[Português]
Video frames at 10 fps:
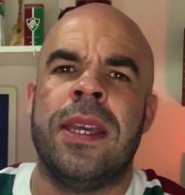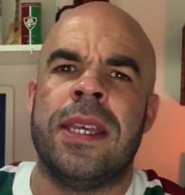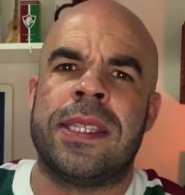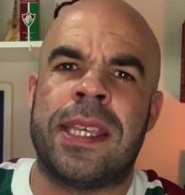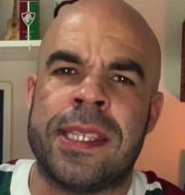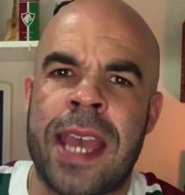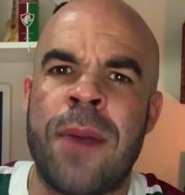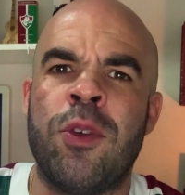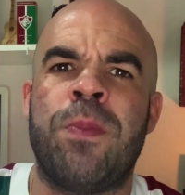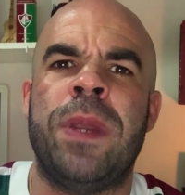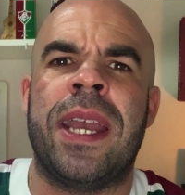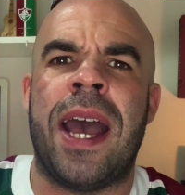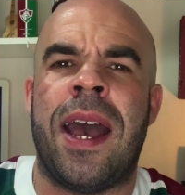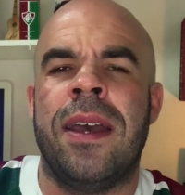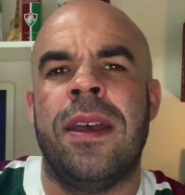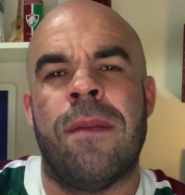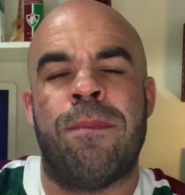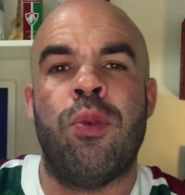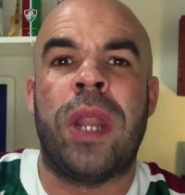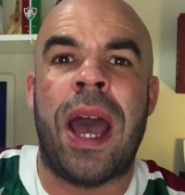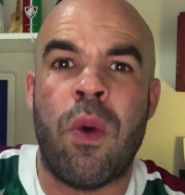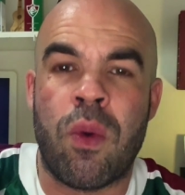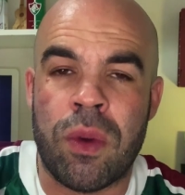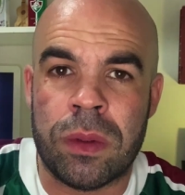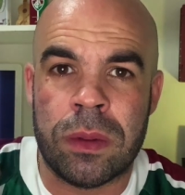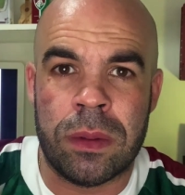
Se quisermos brigar por algo,